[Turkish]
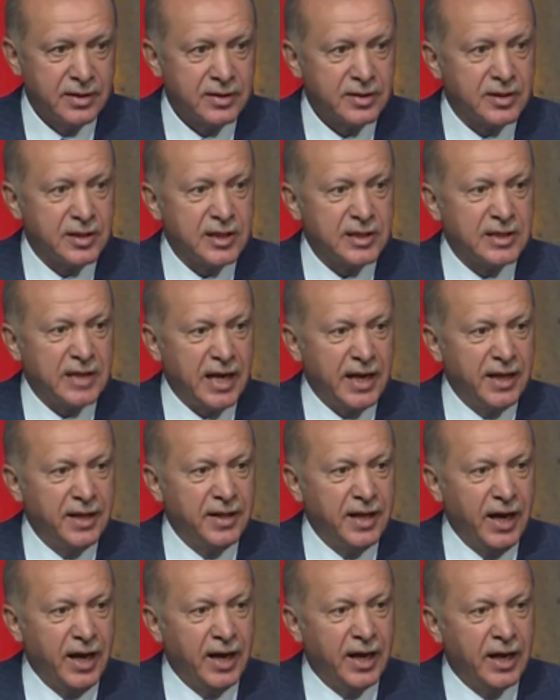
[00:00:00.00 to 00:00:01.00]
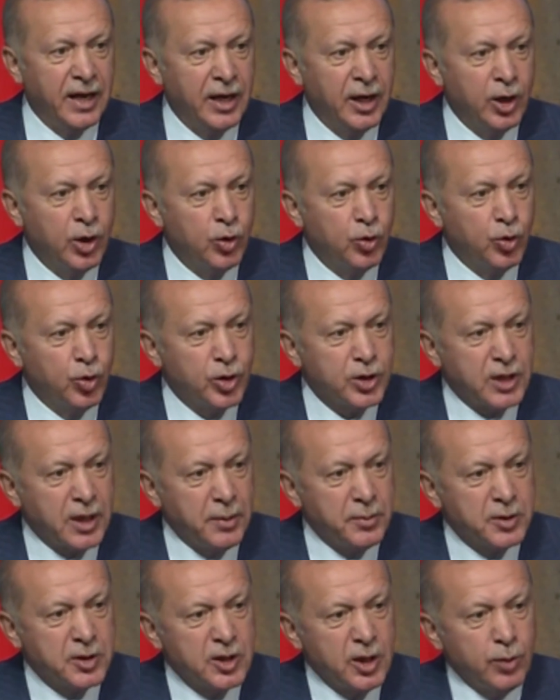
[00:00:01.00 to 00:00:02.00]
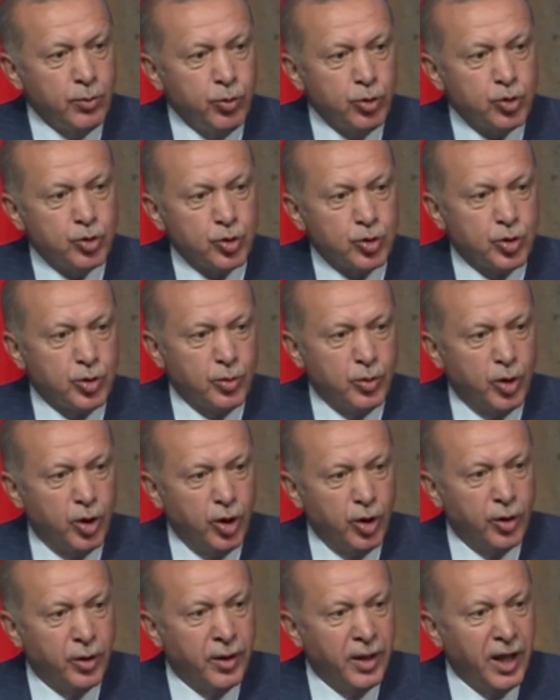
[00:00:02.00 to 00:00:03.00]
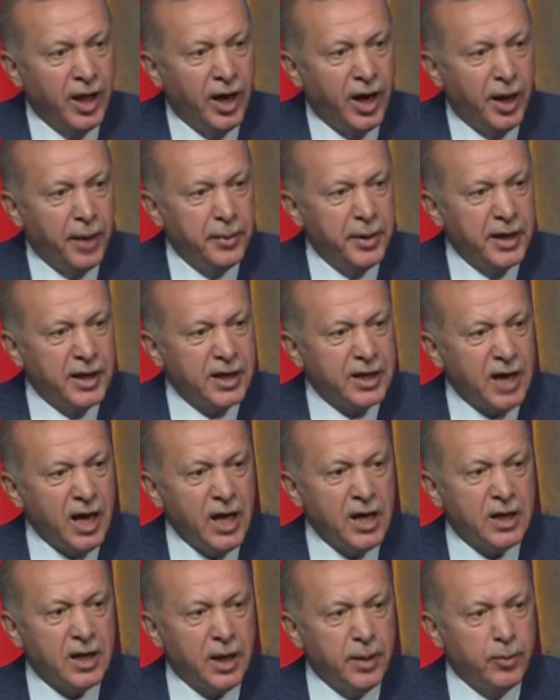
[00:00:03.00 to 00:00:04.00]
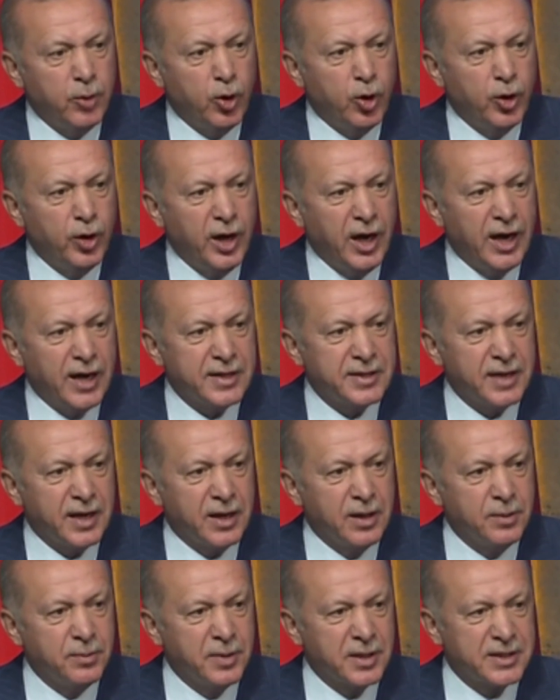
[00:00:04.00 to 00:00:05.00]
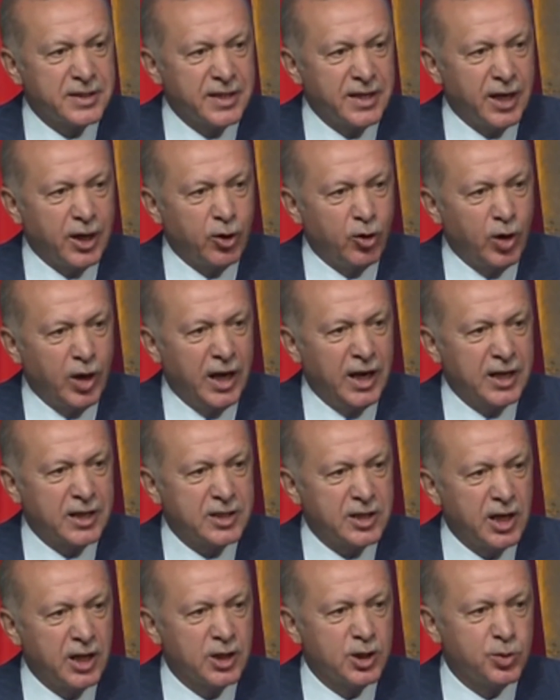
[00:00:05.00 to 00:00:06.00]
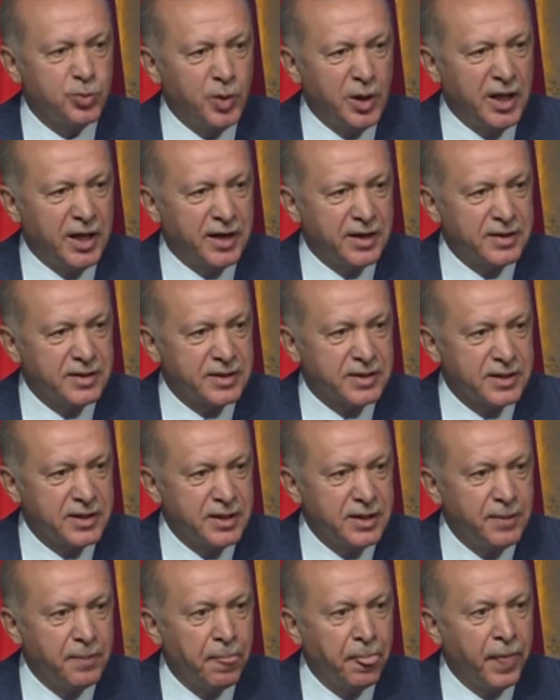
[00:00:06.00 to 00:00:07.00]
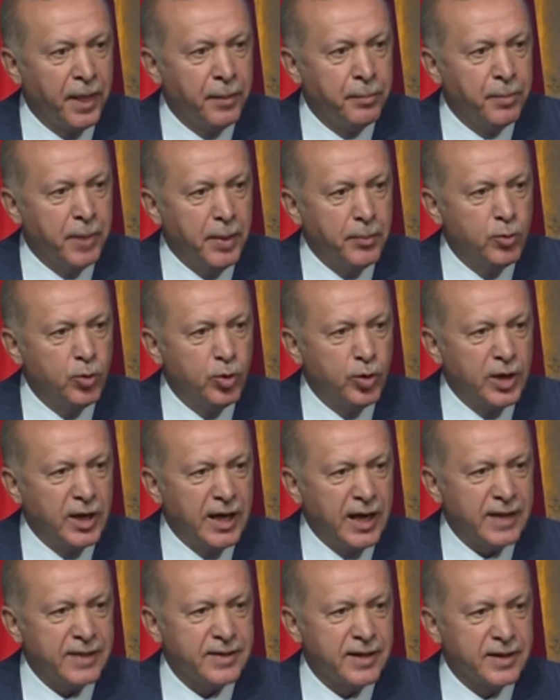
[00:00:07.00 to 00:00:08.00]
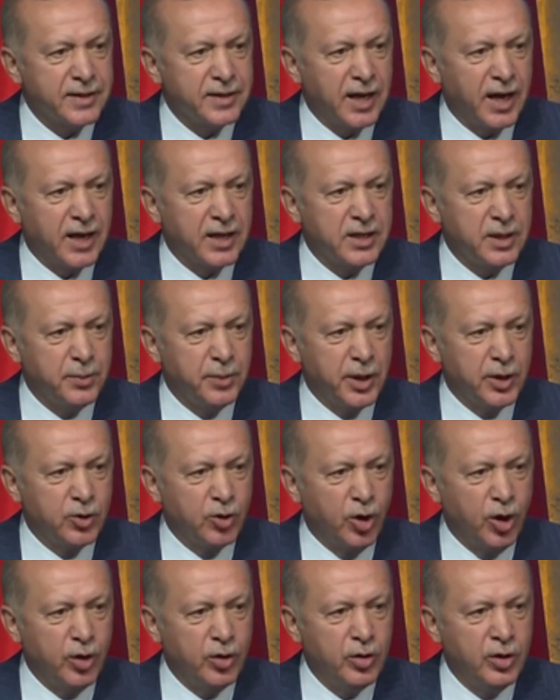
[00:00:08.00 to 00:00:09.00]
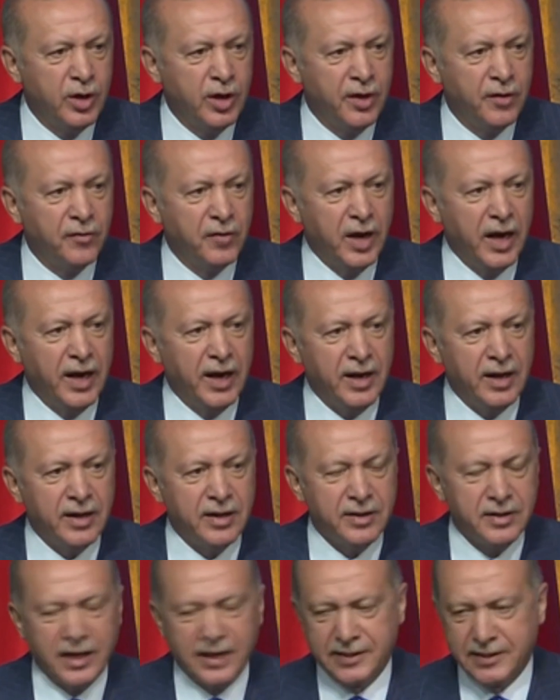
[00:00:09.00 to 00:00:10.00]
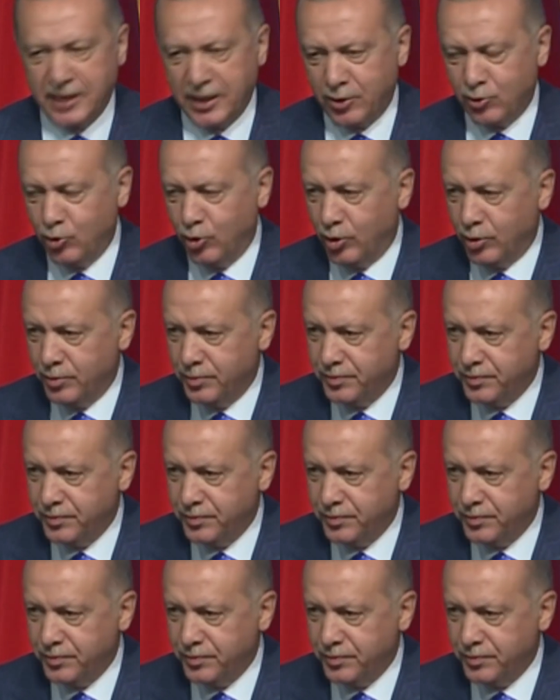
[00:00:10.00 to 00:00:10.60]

Sizlerin de ülkemizin bu tutumunun Amerikan kamuoyuna aktarılmasına yönelik çalışmalarınızı memnuniyetle takip ediyor ve destekliyor.